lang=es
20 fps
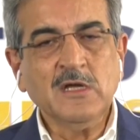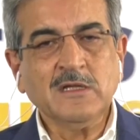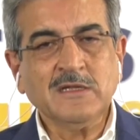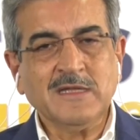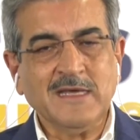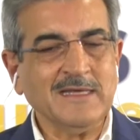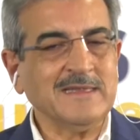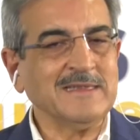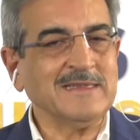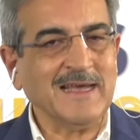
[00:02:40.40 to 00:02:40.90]

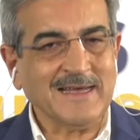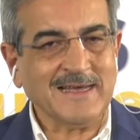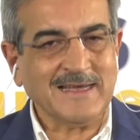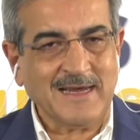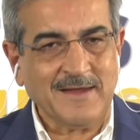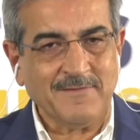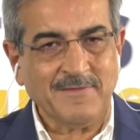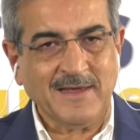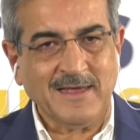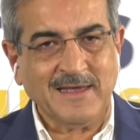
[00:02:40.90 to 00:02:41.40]
de esta
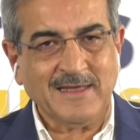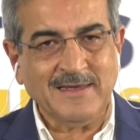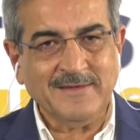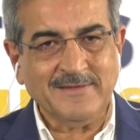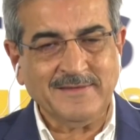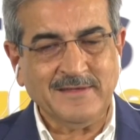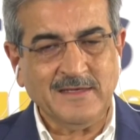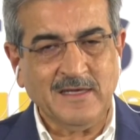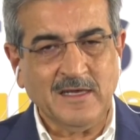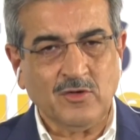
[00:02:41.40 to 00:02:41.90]
grave
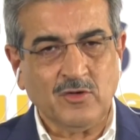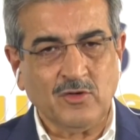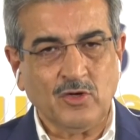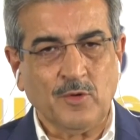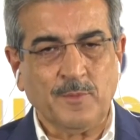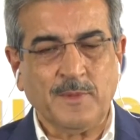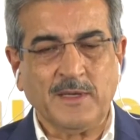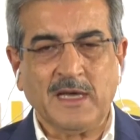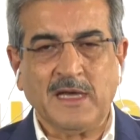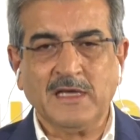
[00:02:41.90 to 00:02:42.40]
crisis
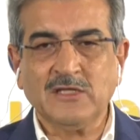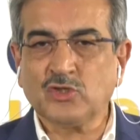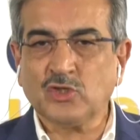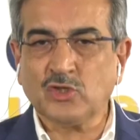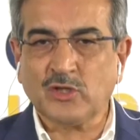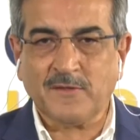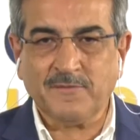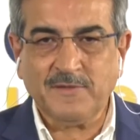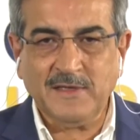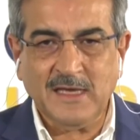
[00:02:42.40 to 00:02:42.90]
económica y
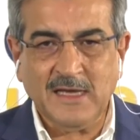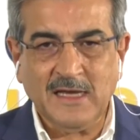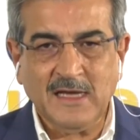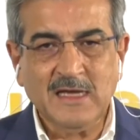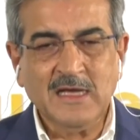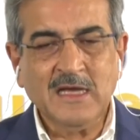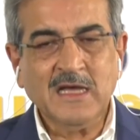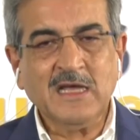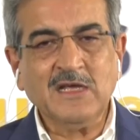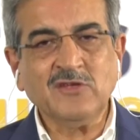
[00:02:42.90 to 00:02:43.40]
todavía
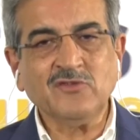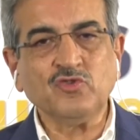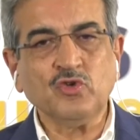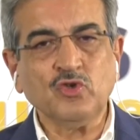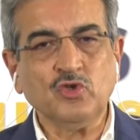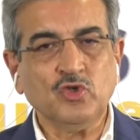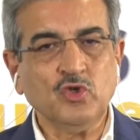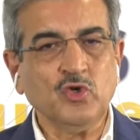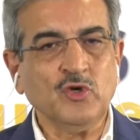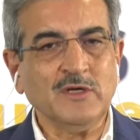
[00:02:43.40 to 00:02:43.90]
eso
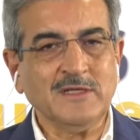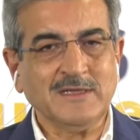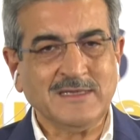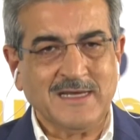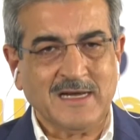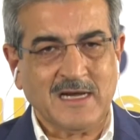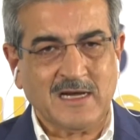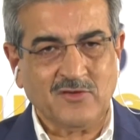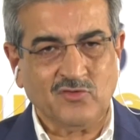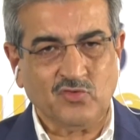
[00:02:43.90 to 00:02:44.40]
no
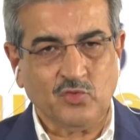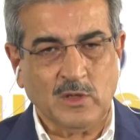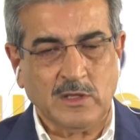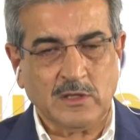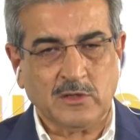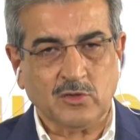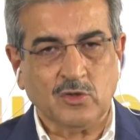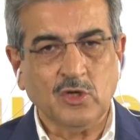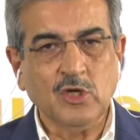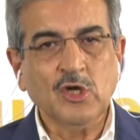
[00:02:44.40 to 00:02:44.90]
está
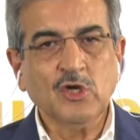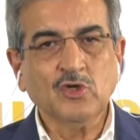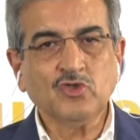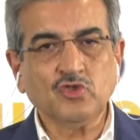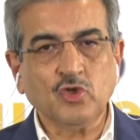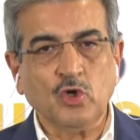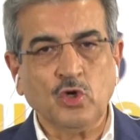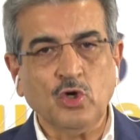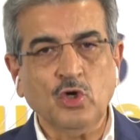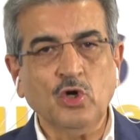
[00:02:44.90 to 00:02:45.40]
resuelto.
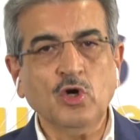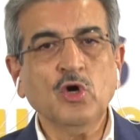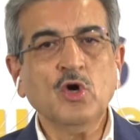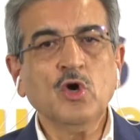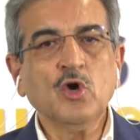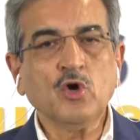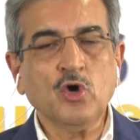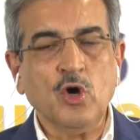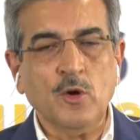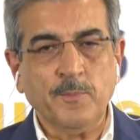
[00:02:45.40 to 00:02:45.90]
Solo
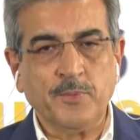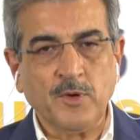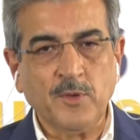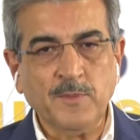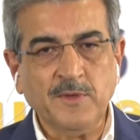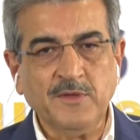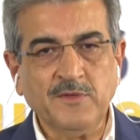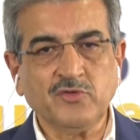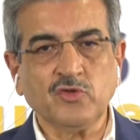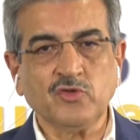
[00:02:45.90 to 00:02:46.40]

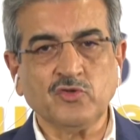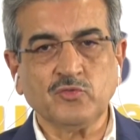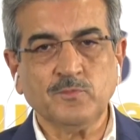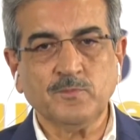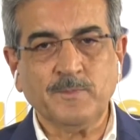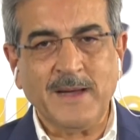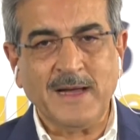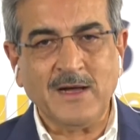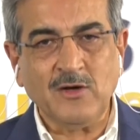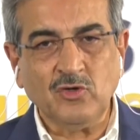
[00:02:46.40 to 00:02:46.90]
compromisos
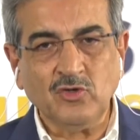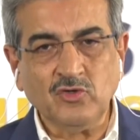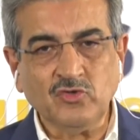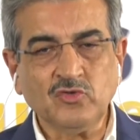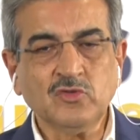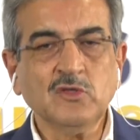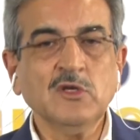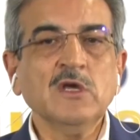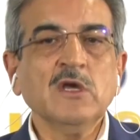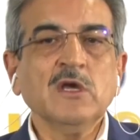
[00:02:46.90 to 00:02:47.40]

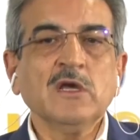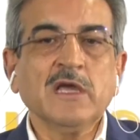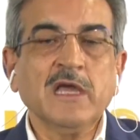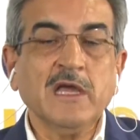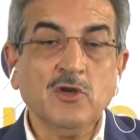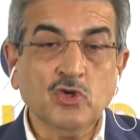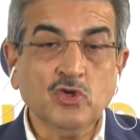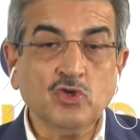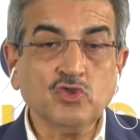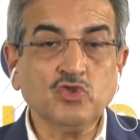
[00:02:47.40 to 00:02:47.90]
vagos que no